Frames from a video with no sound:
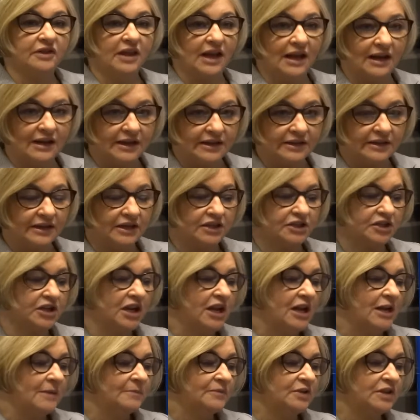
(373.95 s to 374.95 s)
ale też
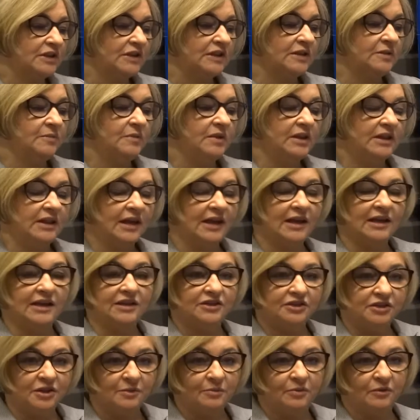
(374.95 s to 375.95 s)
przez gminę
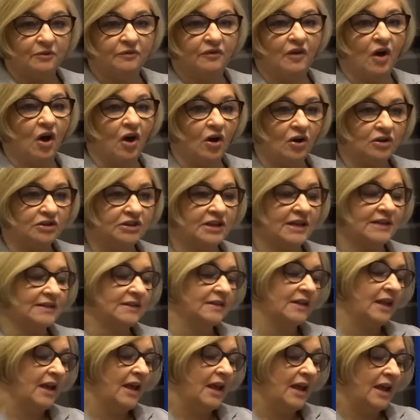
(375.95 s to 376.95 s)
Grybów
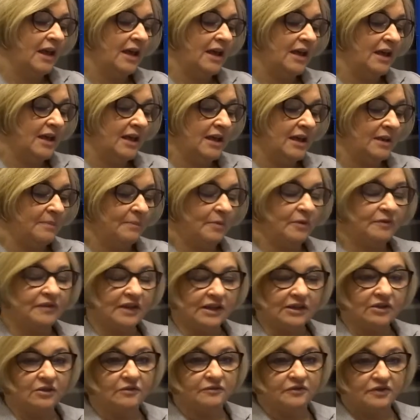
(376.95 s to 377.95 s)
oraz e,
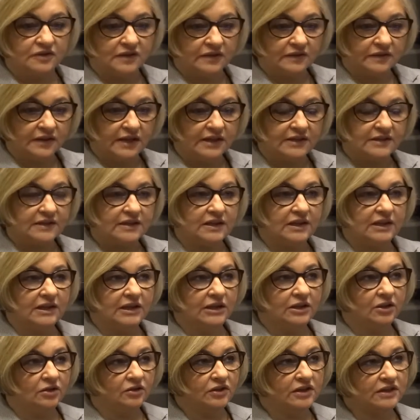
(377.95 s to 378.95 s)
powiat
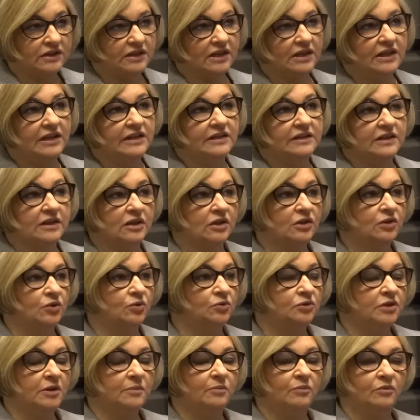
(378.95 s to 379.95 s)
nowosądecki i to jest list,
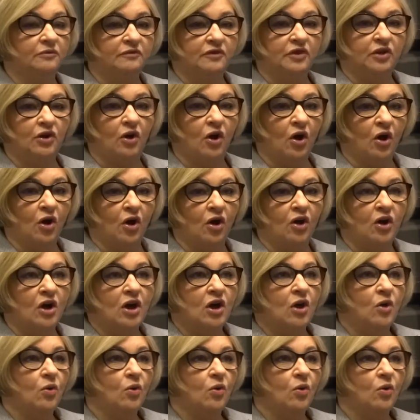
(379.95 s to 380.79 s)
który mówi o